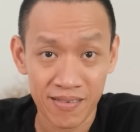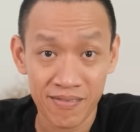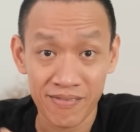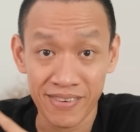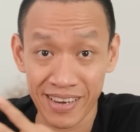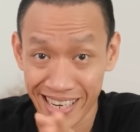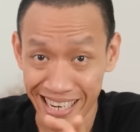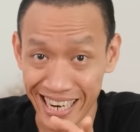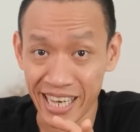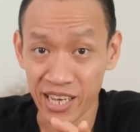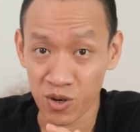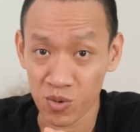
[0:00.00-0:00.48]

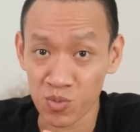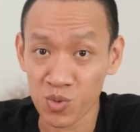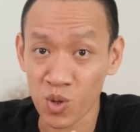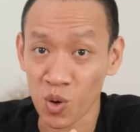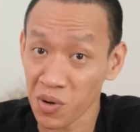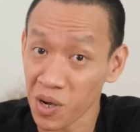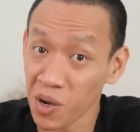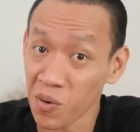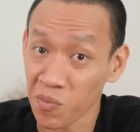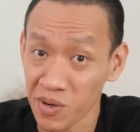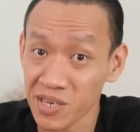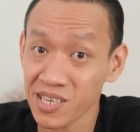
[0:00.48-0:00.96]
Việc này cũng
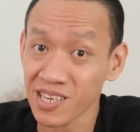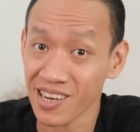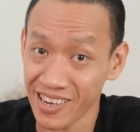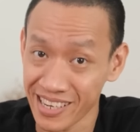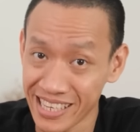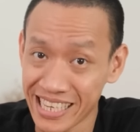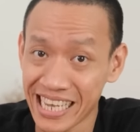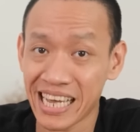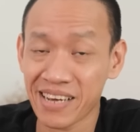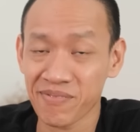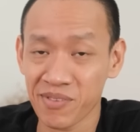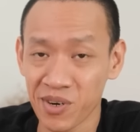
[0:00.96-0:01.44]
tốn không ít
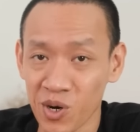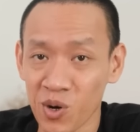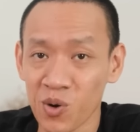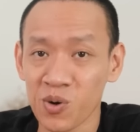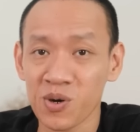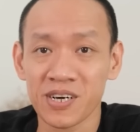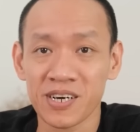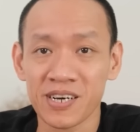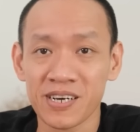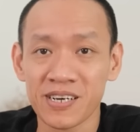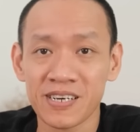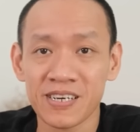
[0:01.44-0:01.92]
thời gian và nỗ
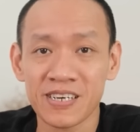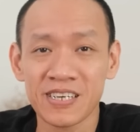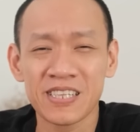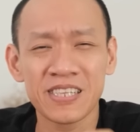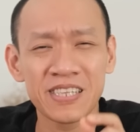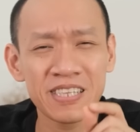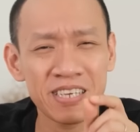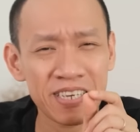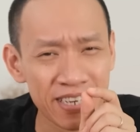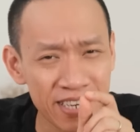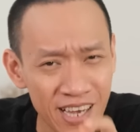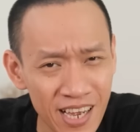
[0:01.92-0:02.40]
lực,
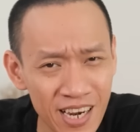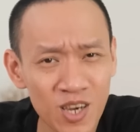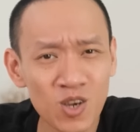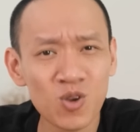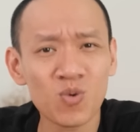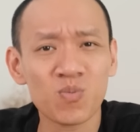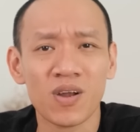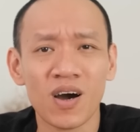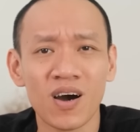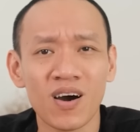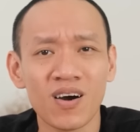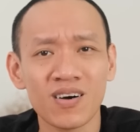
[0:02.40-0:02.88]
nhưng đến
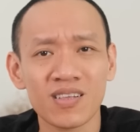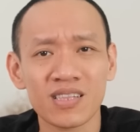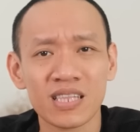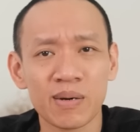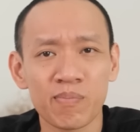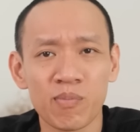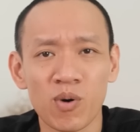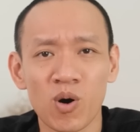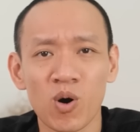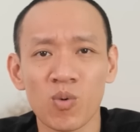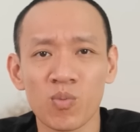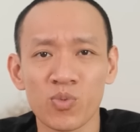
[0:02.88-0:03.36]
lúc đó
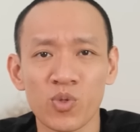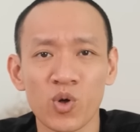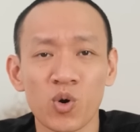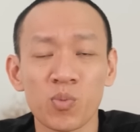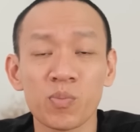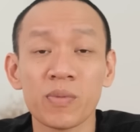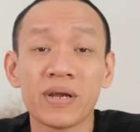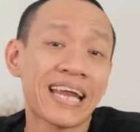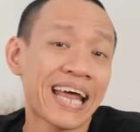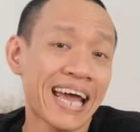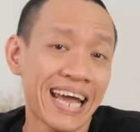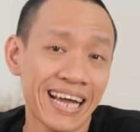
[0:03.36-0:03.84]
tâm hồn tôi
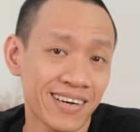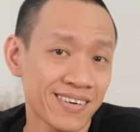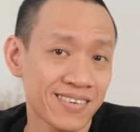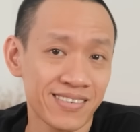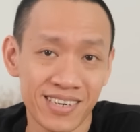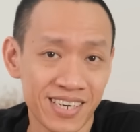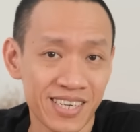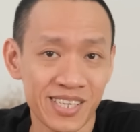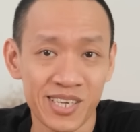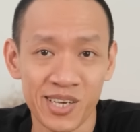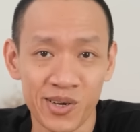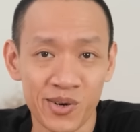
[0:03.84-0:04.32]
bình an hơn
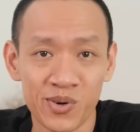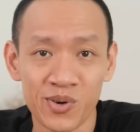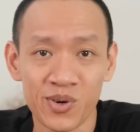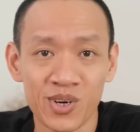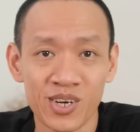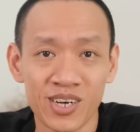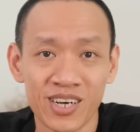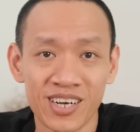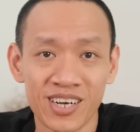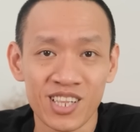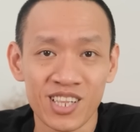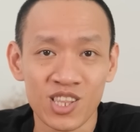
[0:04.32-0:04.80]
rất nhiều.
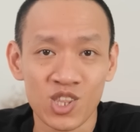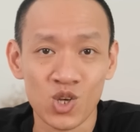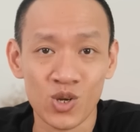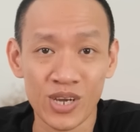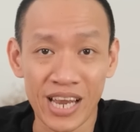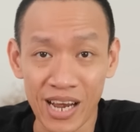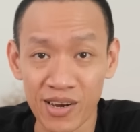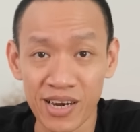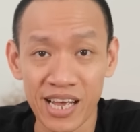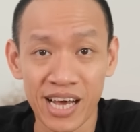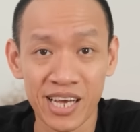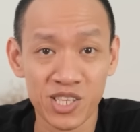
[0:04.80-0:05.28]
Tôi
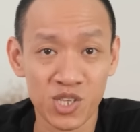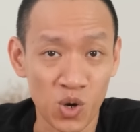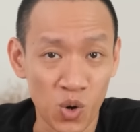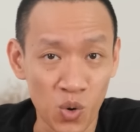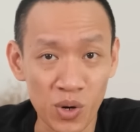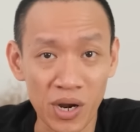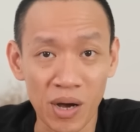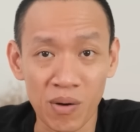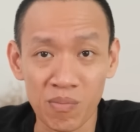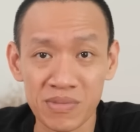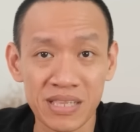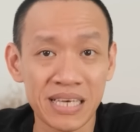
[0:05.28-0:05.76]
đã có thể
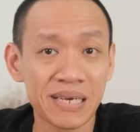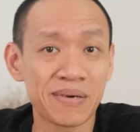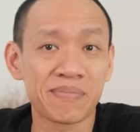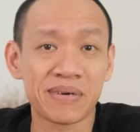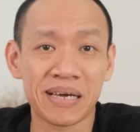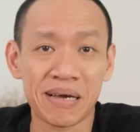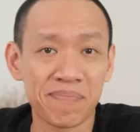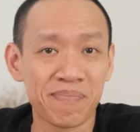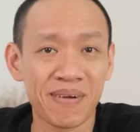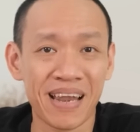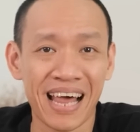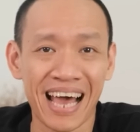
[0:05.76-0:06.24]
chủ động tìm
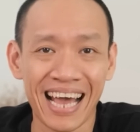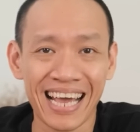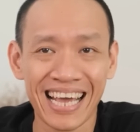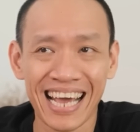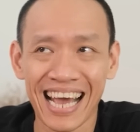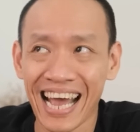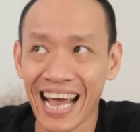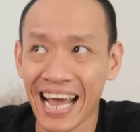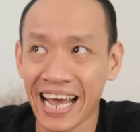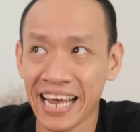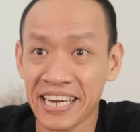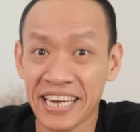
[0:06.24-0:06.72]
gặp lại
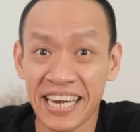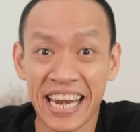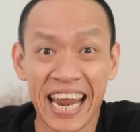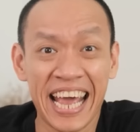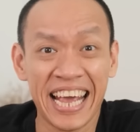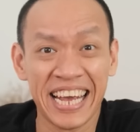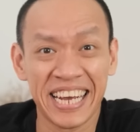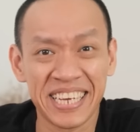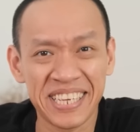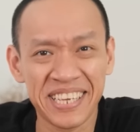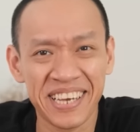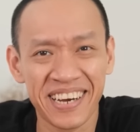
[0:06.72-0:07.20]
hai
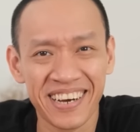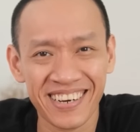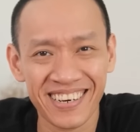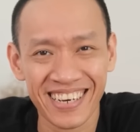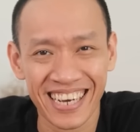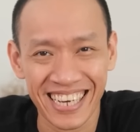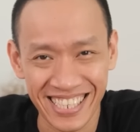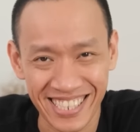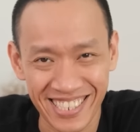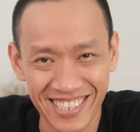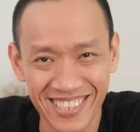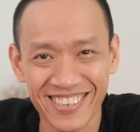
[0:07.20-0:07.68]
nạn
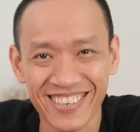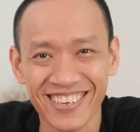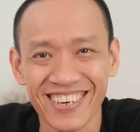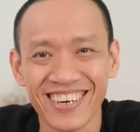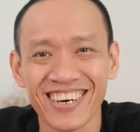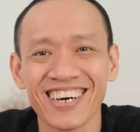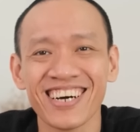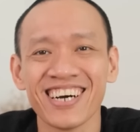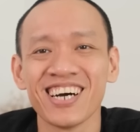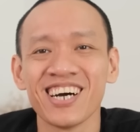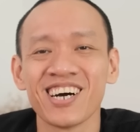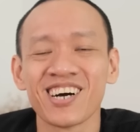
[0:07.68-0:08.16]
nhân ngày
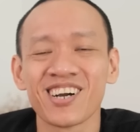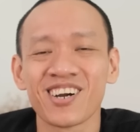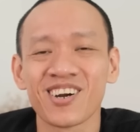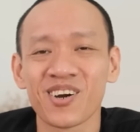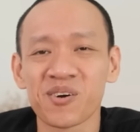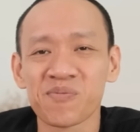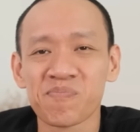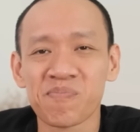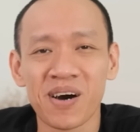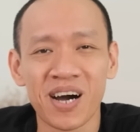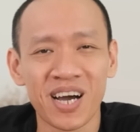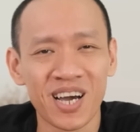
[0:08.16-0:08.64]
xưa,
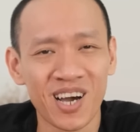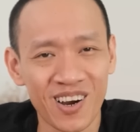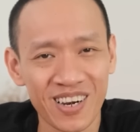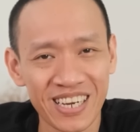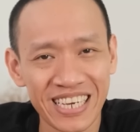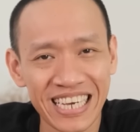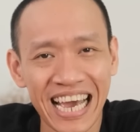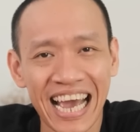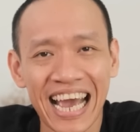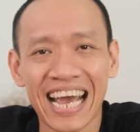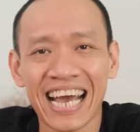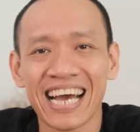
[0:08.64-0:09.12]
rồi mời họ
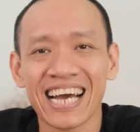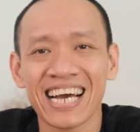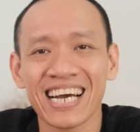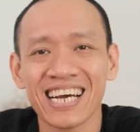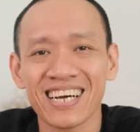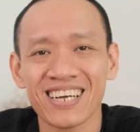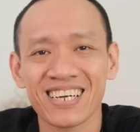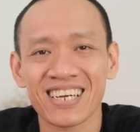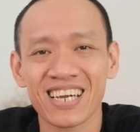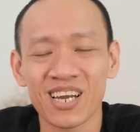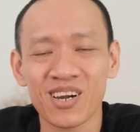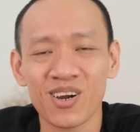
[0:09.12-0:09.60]
đi
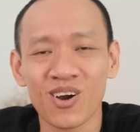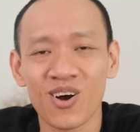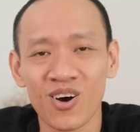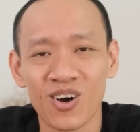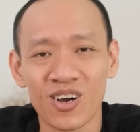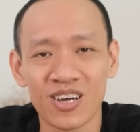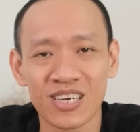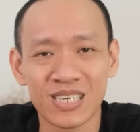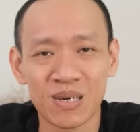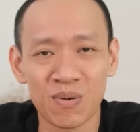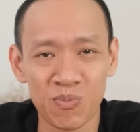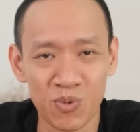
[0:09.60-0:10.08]
ăn, để
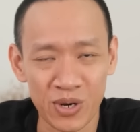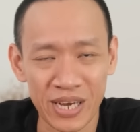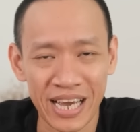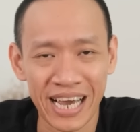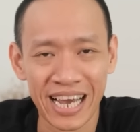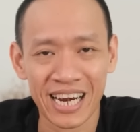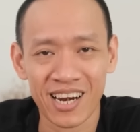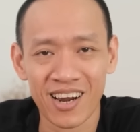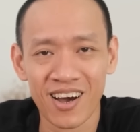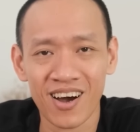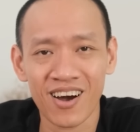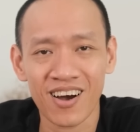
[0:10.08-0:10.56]
rồi trong buổi
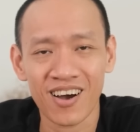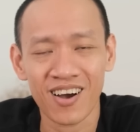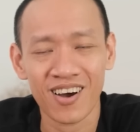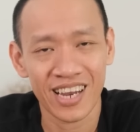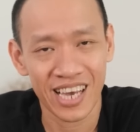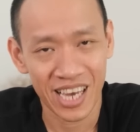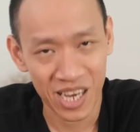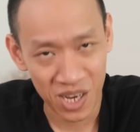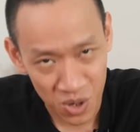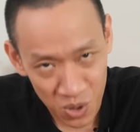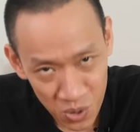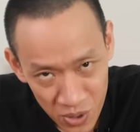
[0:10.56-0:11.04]
ăn đó có
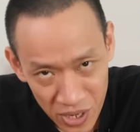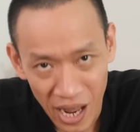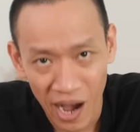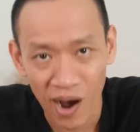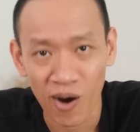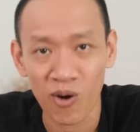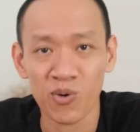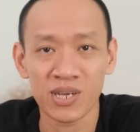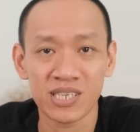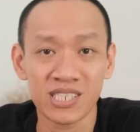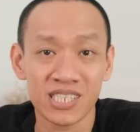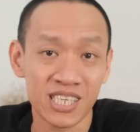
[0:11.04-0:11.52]
thể cúi
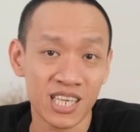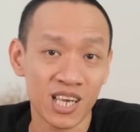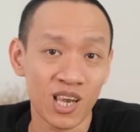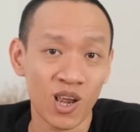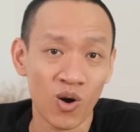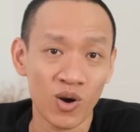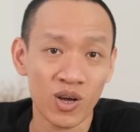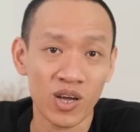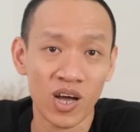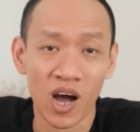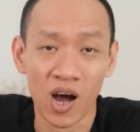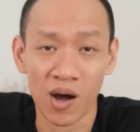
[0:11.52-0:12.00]
đầu để xin
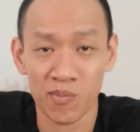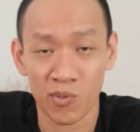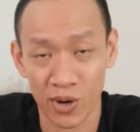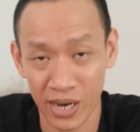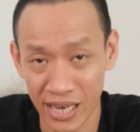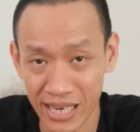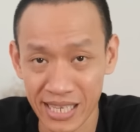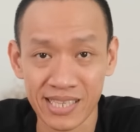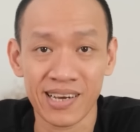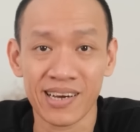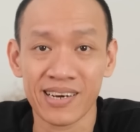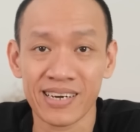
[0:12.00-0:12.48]
lỗi họ một
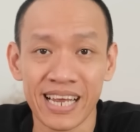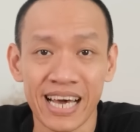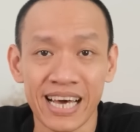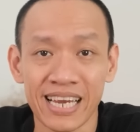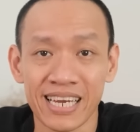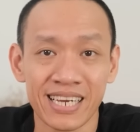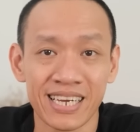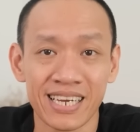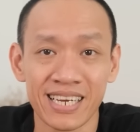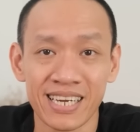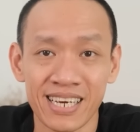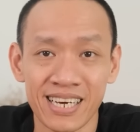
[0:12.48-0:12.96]
cách chân
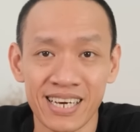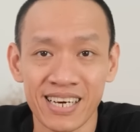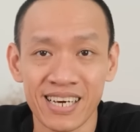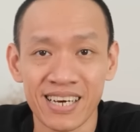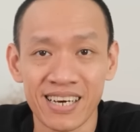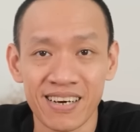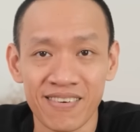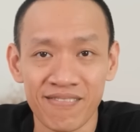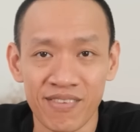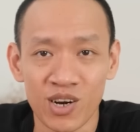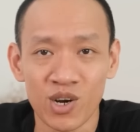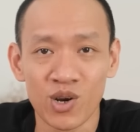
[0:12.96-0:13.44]
thành.
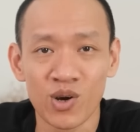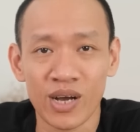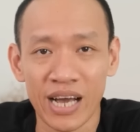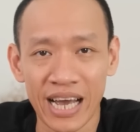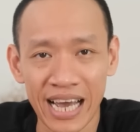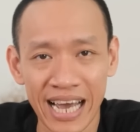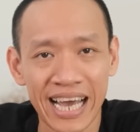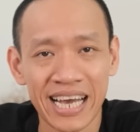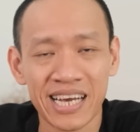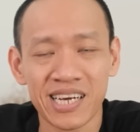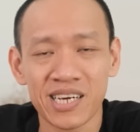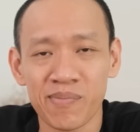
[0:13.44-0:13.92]
Và rồi
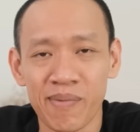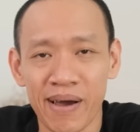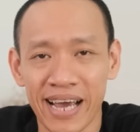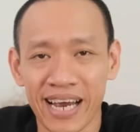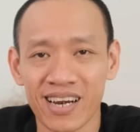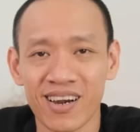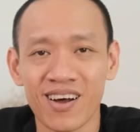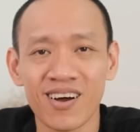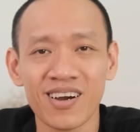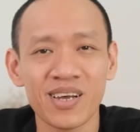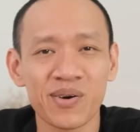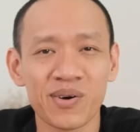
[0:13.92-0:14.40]
cả hai người
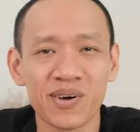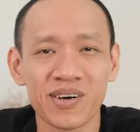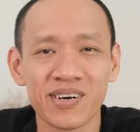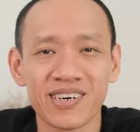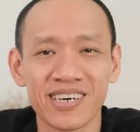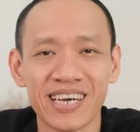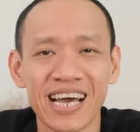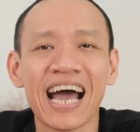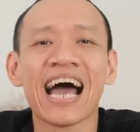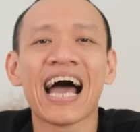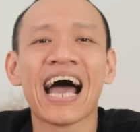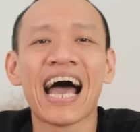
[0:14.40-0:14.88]
bạn đó đều
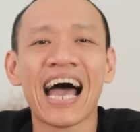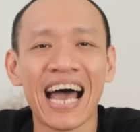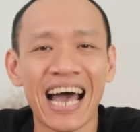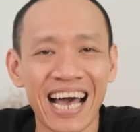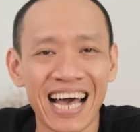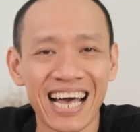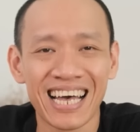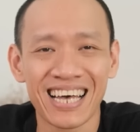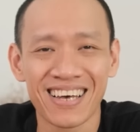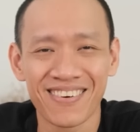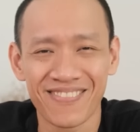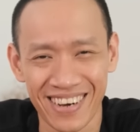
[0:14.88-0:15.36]
cười hà
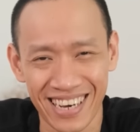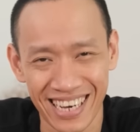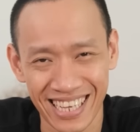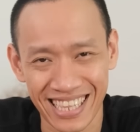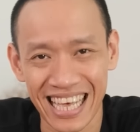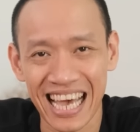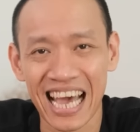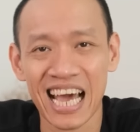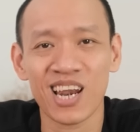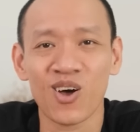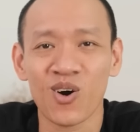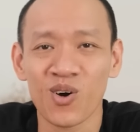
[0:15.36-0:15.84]
hà và
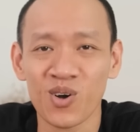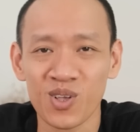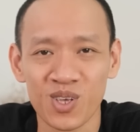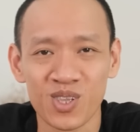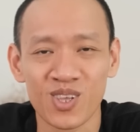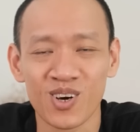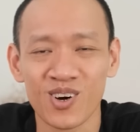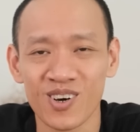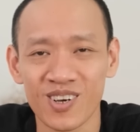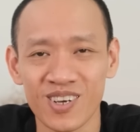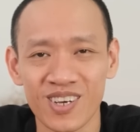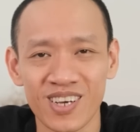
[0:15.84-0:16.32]
tha lỗi cho
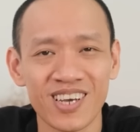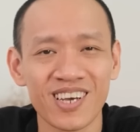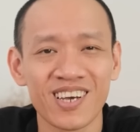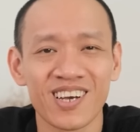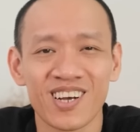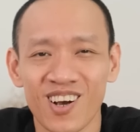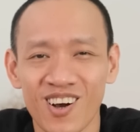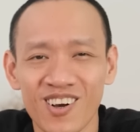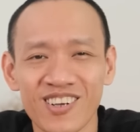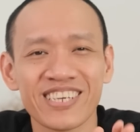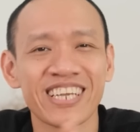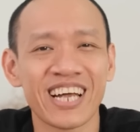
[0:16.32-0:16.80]
tôi.
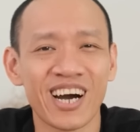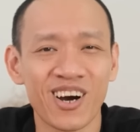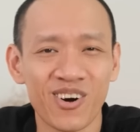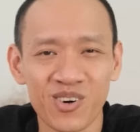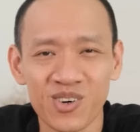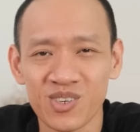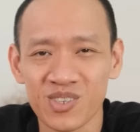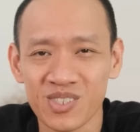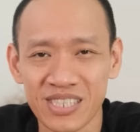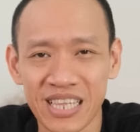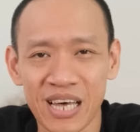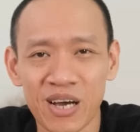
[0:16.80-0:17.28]
Có gì đâu,
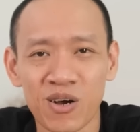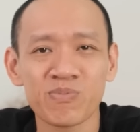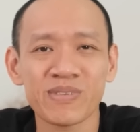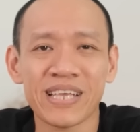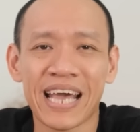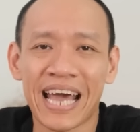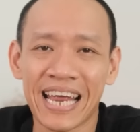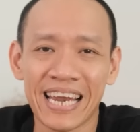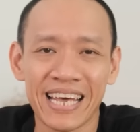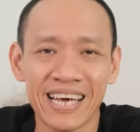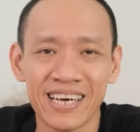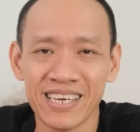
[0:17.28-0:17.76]
ta cũng
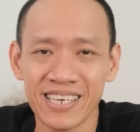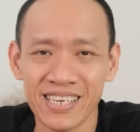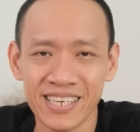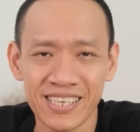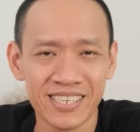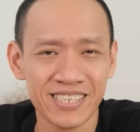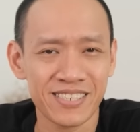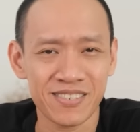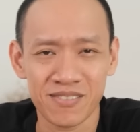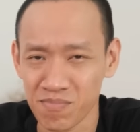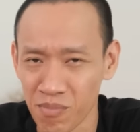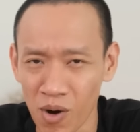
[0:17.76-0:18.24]
chả để
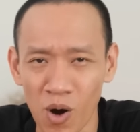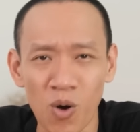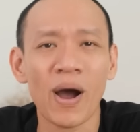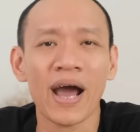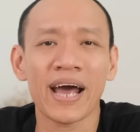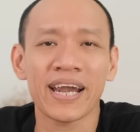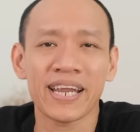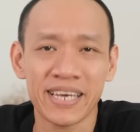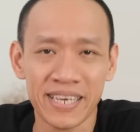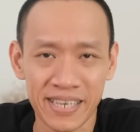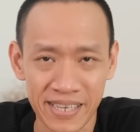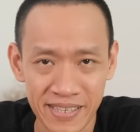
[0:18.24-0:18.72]
ý, bỏ
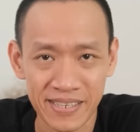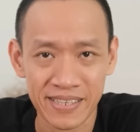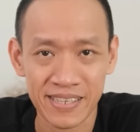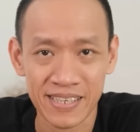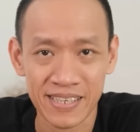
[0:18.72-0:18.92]
qua đi.